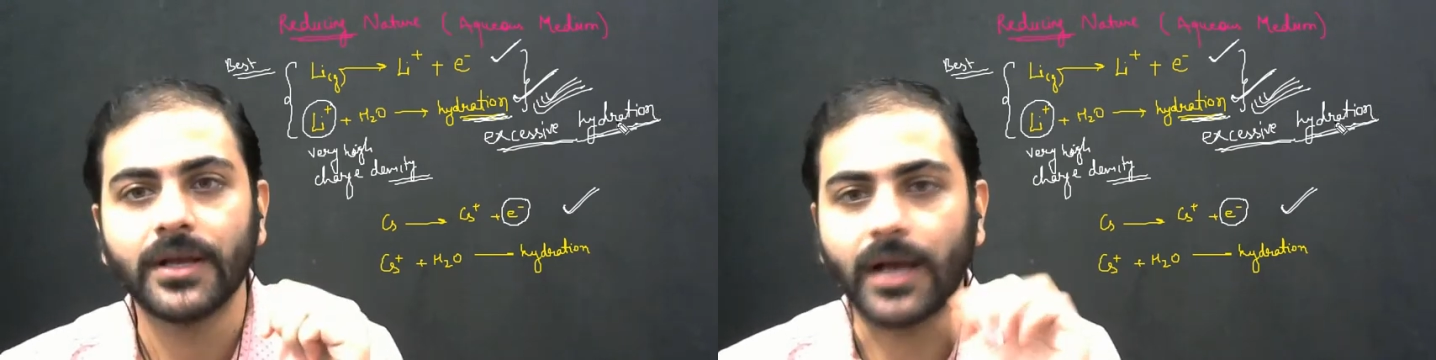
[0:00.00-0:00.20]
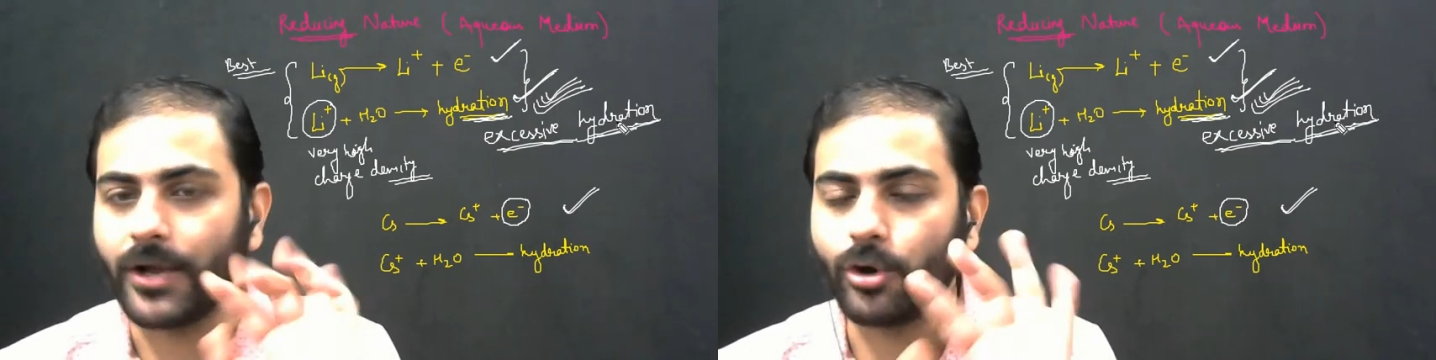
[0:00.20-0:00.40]

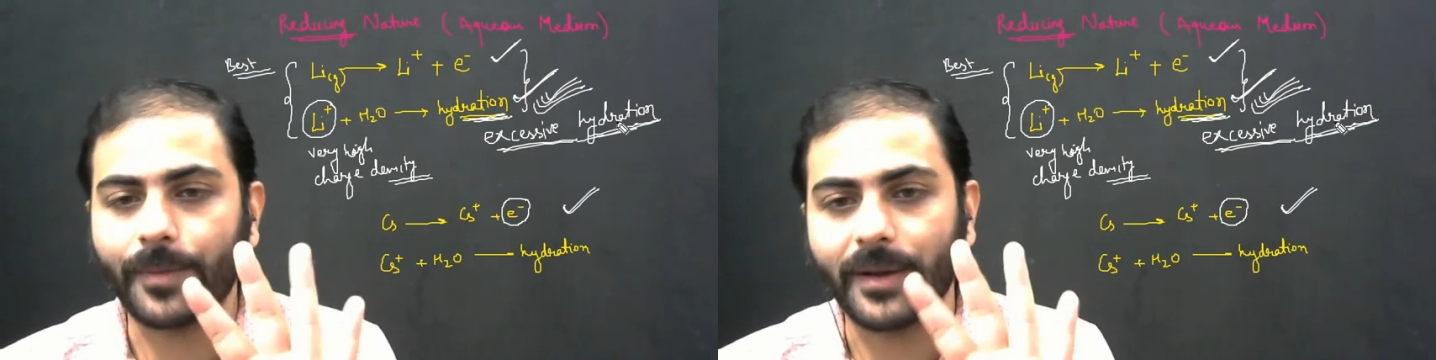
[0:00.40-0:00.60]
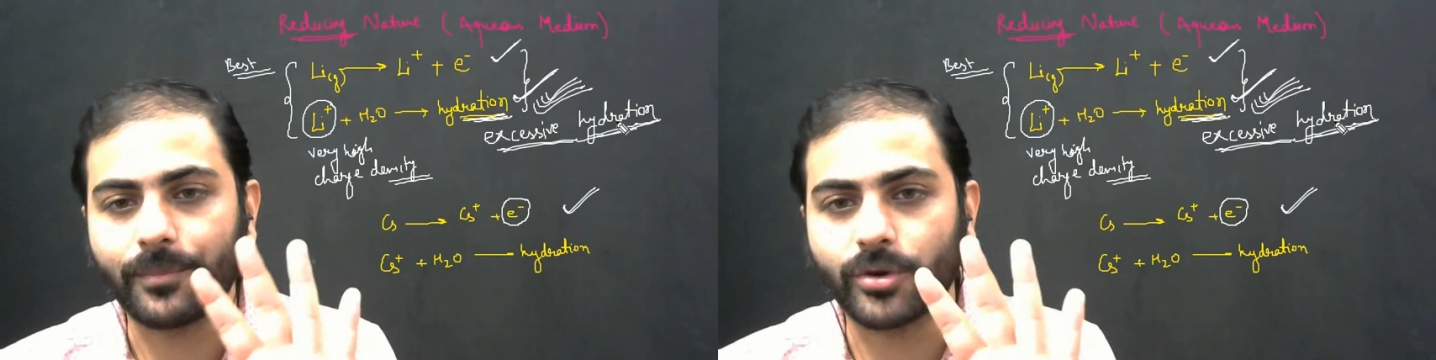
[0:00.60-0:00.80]
आई
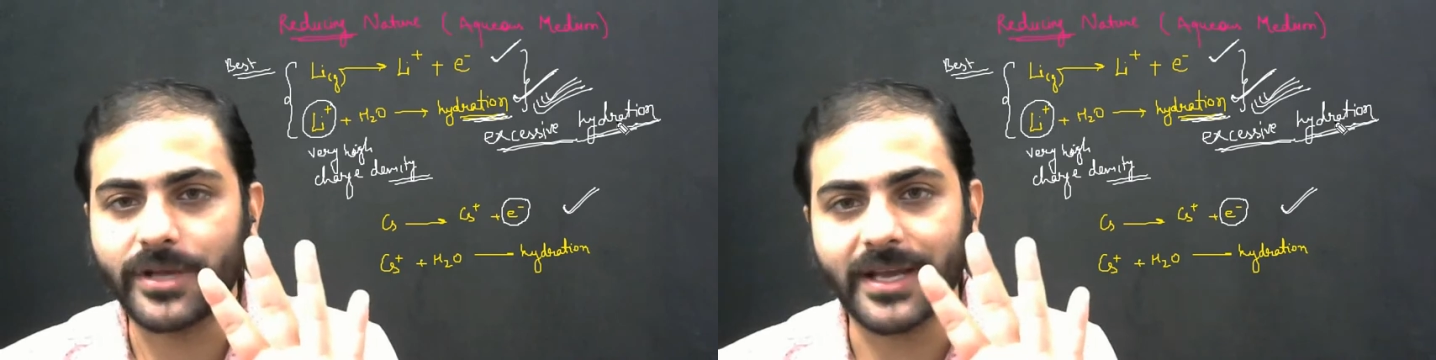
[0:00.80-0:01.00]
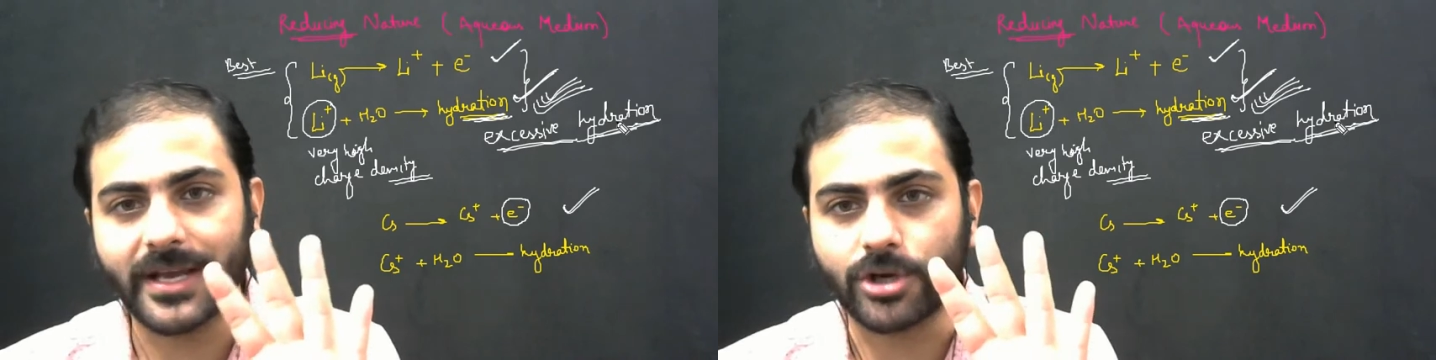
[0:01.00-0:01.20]
होप आपको
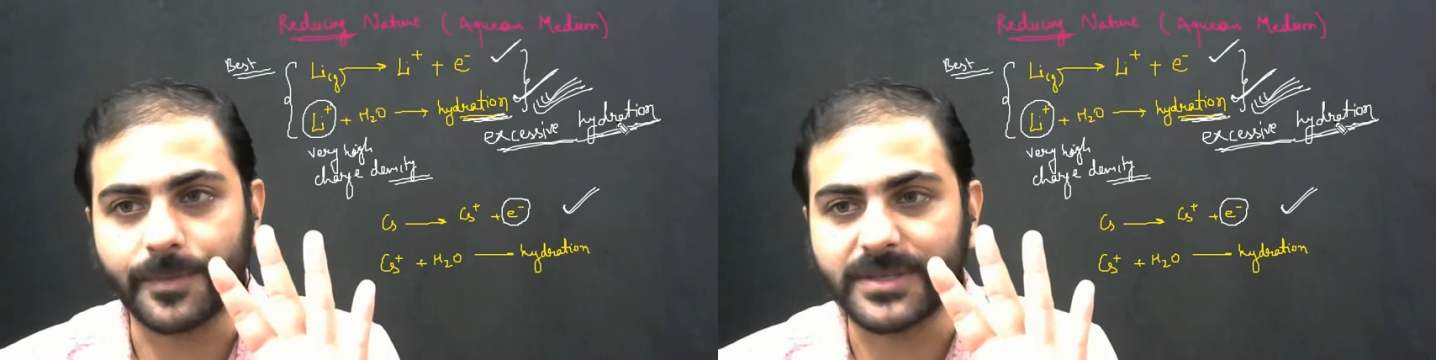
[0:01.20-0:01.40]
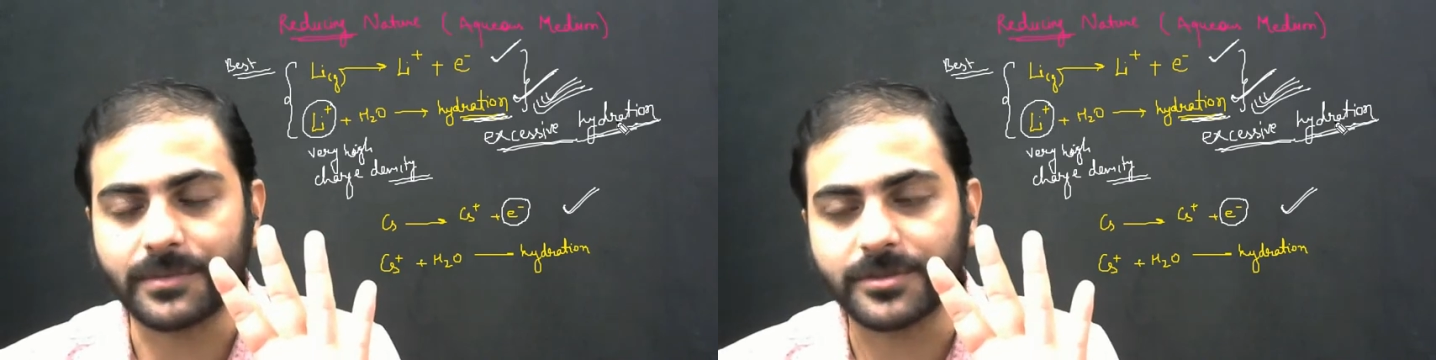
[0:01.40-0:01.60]
ये
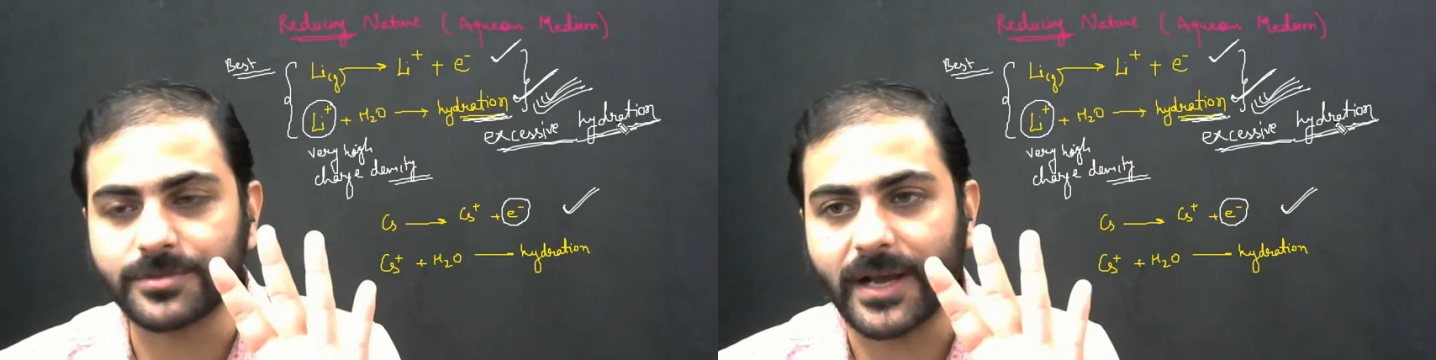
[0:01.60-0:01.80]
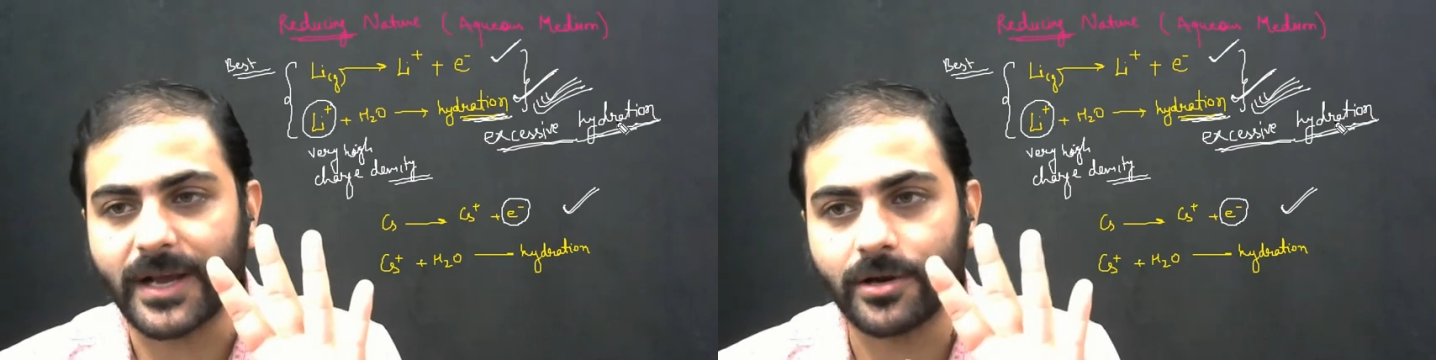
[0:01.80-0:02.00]
टॉपिक समझ
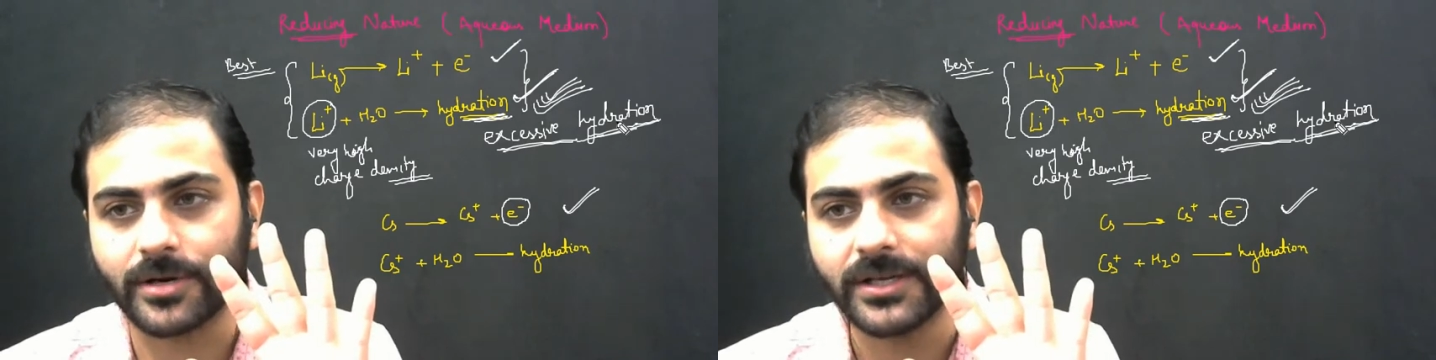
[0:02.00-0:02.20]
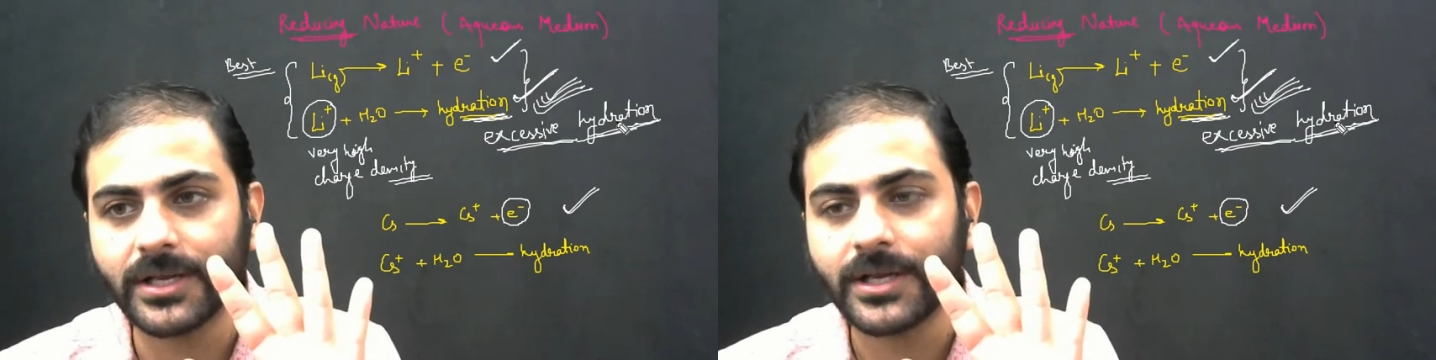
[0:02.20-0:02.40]
में आ गया होगा